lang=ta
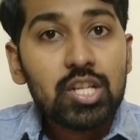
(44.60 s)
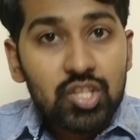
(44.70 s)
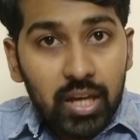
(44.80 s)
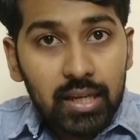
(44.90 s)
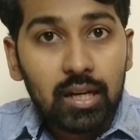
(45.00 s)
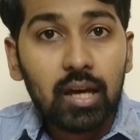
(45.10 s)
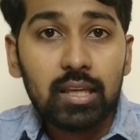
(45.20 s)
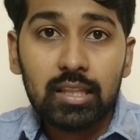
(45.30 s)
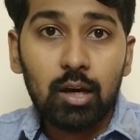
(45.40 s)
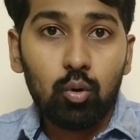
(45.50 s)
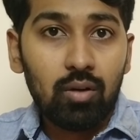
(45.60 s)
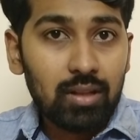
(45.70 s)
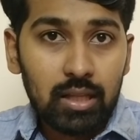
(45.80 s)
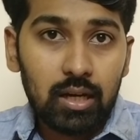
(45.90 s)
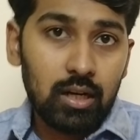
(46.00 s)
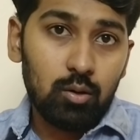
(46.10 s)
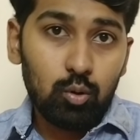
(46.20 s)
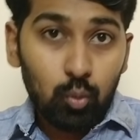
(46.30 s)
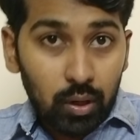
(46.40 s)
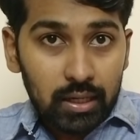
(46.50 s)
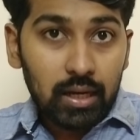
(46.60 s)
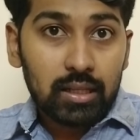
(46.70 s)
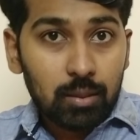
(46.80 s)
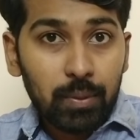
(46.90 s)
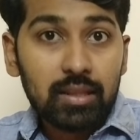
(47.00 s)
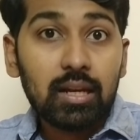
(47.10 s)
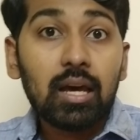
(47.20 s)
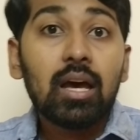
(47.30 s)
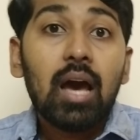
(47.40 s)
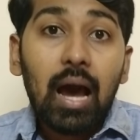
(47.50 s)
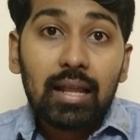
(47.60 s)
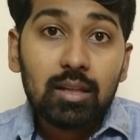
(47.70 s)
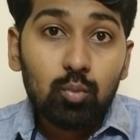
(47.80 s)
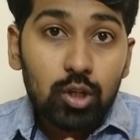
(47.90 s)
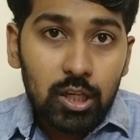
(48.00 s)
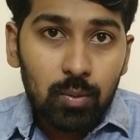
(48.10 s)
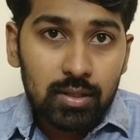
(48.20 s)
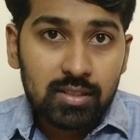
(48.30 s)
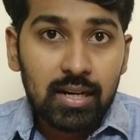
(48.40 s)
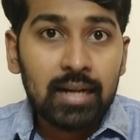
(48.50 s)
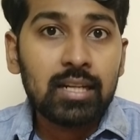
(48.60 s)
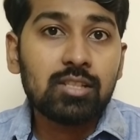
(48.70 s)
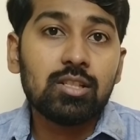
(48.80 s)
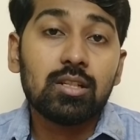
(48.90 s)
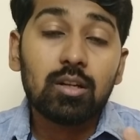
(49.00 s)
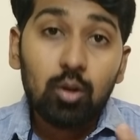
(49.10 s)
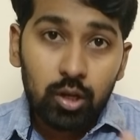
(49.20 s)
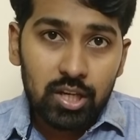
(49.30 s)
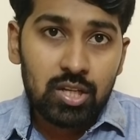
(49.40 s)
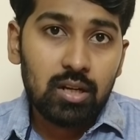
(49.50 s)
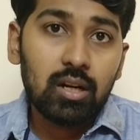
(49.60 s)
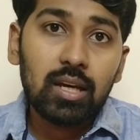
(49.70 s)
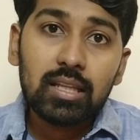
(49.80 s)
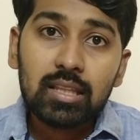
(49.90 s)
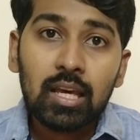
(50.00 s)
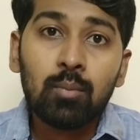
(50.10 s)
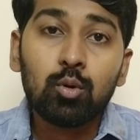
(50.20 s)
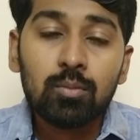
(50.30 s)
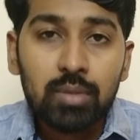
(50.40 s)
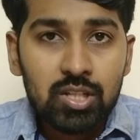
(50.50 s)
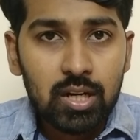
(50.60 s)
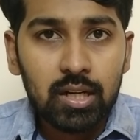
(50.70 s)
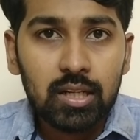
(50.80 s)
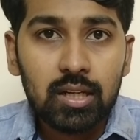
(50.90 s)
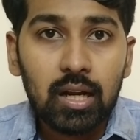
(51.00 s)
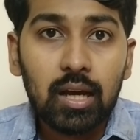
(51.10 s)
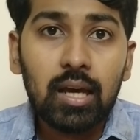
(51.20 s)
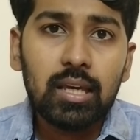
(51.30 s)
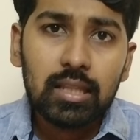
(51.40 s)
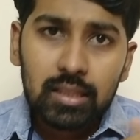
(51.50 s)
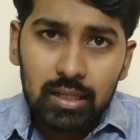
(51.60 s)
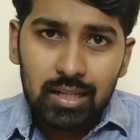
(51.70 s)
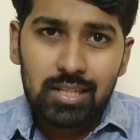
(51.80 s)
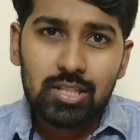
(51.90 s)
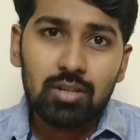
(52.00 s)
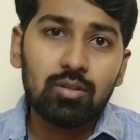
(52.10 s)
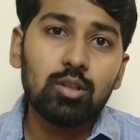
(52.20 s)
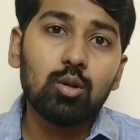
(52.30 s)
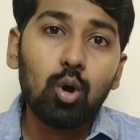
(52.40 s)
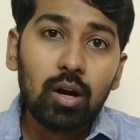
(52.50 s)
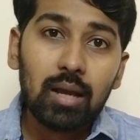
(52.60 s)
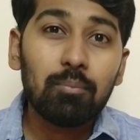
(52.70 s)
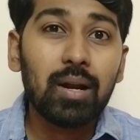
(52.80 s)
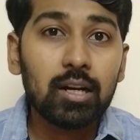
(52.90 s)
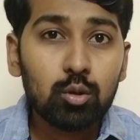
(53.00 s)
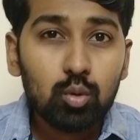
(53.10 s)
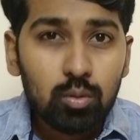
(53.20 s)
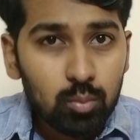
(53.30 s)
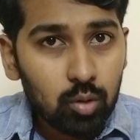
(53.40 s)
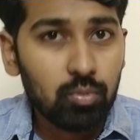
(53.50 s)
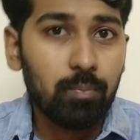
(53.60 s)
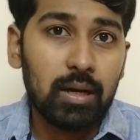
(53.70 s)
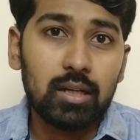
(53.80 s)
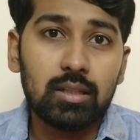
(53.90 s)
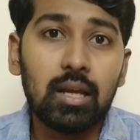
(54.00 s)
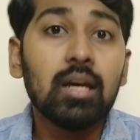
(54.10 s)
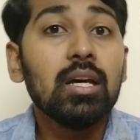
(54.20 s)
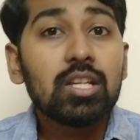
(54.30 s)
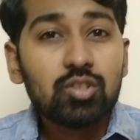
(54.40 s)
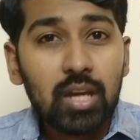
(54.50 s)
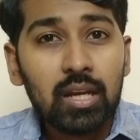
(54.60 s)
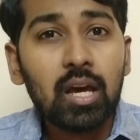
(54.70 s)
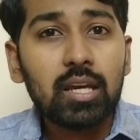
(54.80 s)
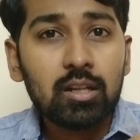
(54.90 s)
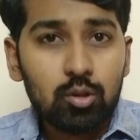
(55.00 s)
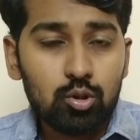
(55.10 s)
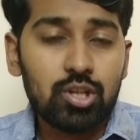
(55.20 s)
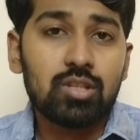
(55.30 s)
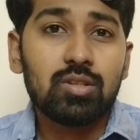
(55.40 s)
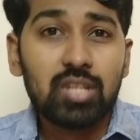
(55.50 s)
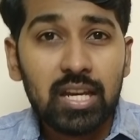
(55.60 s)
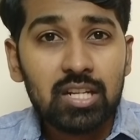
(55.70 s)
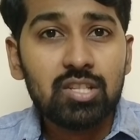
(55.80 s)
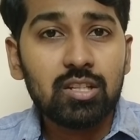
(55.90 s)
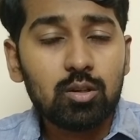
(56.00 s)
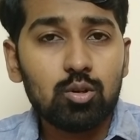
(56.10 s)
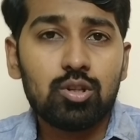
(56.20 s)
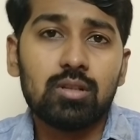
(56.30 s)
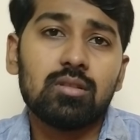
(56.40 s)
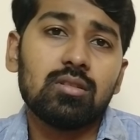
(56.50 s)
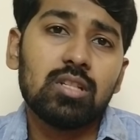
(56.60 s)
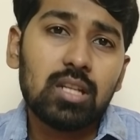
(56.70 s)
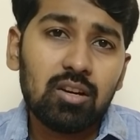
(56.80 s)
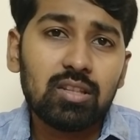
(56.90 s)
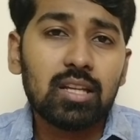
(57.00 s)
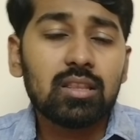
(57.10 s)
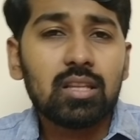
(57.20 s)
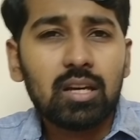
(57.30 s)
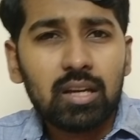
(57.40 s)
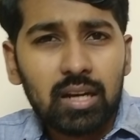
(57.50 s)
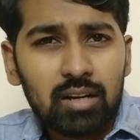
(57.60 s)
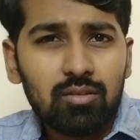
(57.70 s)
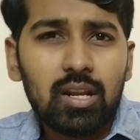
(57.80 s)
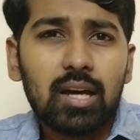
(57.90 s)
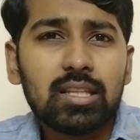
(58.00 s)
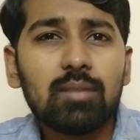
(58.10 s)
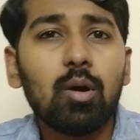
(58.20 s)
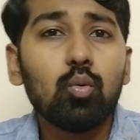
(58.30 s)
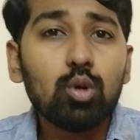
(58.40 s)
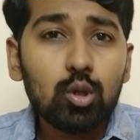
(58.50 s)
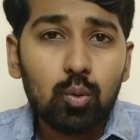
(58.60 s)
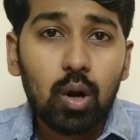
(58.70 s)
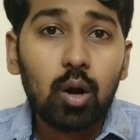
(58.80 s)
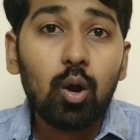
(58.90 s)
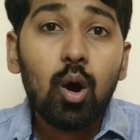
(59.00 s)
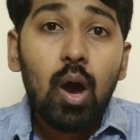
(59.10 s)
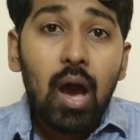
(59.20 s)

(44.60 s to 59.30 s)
சைனா இந்தியாவுக்குள்ளே வந்தாங்கல்ல ஒரு வழியில் அந்த பாதையில் அந்த முக்கியமான ஸ்ட்ராட்டஜிக் லொக்கேஷனில் இந்தியாவுக்கு ஒரு பிரிட்ஜ் கட்டியிருக்கிறாங்க இந்த ரீஜியன் வந்து டோக்லாம் பிளாட்டூக்கும் ரொம்ப பக்கத்தில் சைனா இன்க்ரூஷன்ஸ் சைனீஸ் இன்க்ரூஷன்ஸ் சீனா வந்து எந்த இடம் வழியாக அதிகமாக ஊடுருவாங்களோ